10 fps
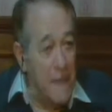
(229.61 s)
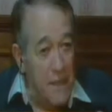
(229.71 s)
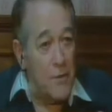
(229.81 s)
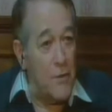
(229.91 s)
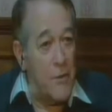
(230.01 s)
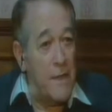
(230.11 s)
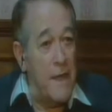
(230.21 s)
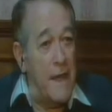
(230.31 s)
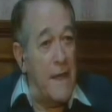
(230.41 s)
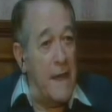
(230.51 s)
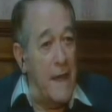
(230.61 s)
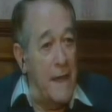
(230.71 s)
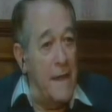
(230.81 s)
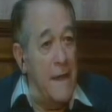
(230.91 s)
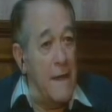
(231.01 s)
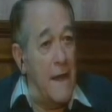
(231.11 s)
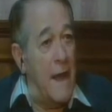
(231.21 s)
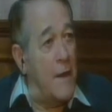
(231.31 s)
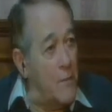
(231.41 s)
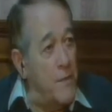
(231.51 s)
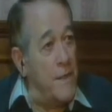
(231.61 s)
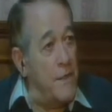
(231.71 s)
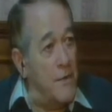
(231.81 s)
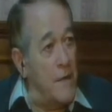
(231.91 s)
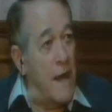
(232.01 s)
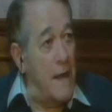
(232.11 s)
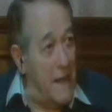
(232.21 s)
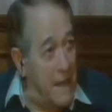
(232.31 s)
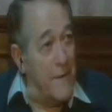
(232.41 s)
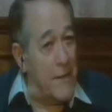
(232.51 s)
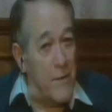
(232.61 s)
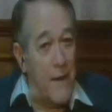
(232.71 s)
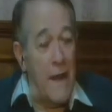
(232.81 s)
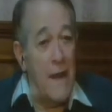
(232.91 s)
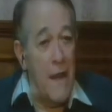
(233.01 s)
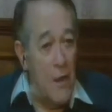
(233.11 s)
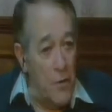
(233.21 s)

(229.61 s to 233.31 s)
y todos tienen que ir al juicio oral, al debate oral,